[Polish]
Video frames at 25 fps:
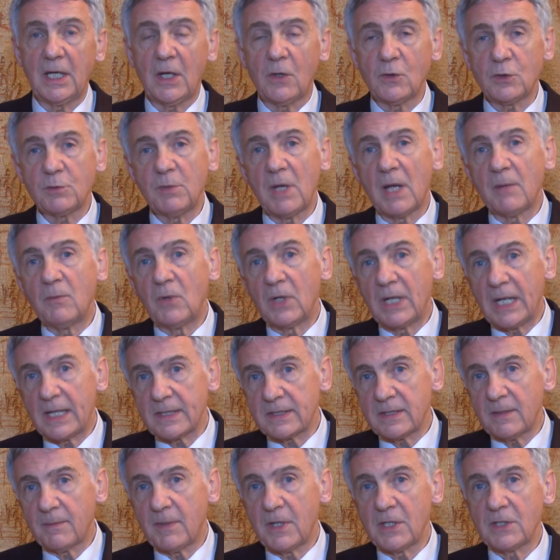Ja już miałem
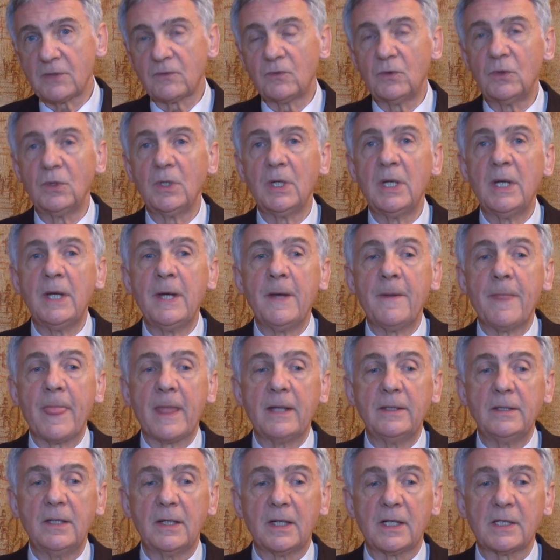okazję Państwu
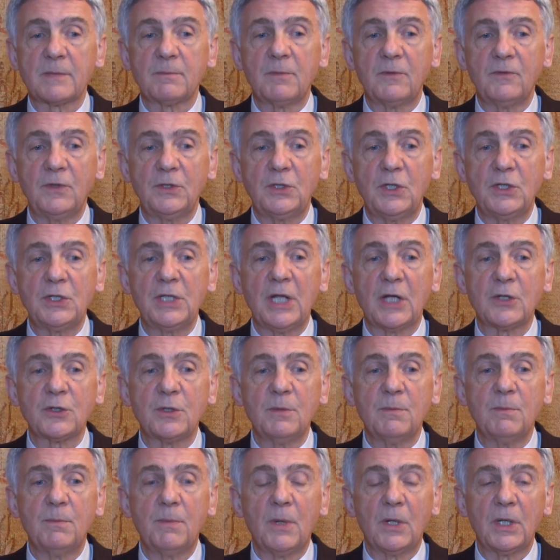nieraz powiedzieć, na
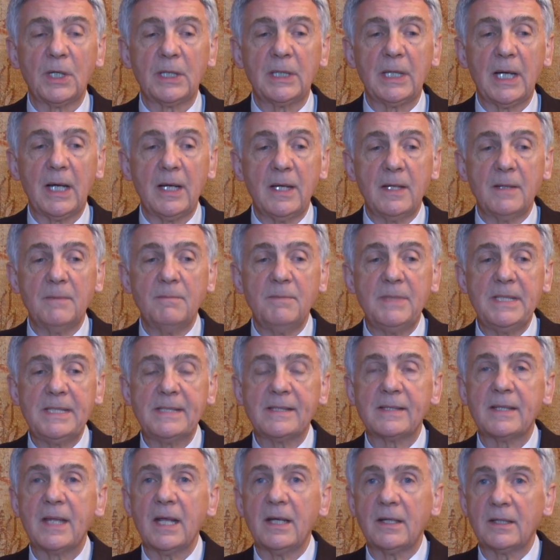czym polega
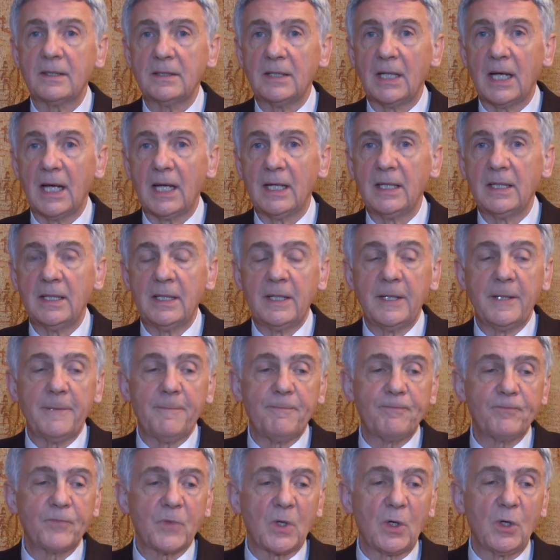misterna
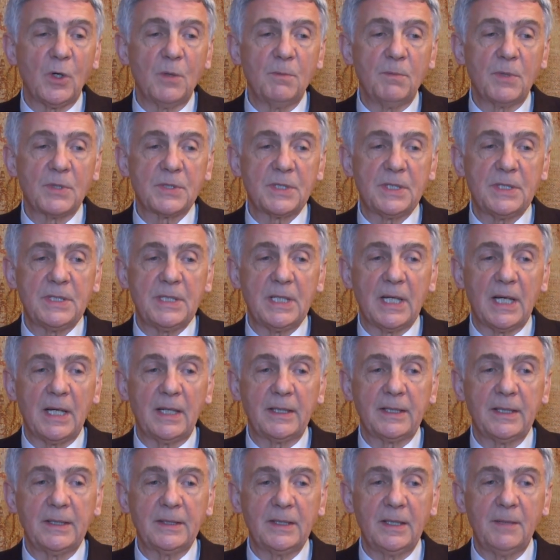kompozycja
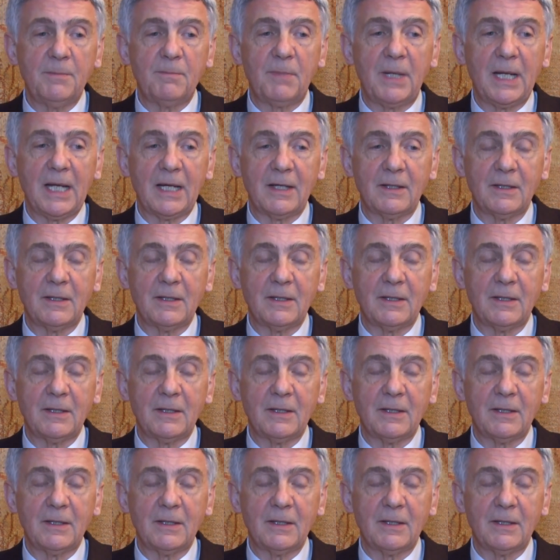ręki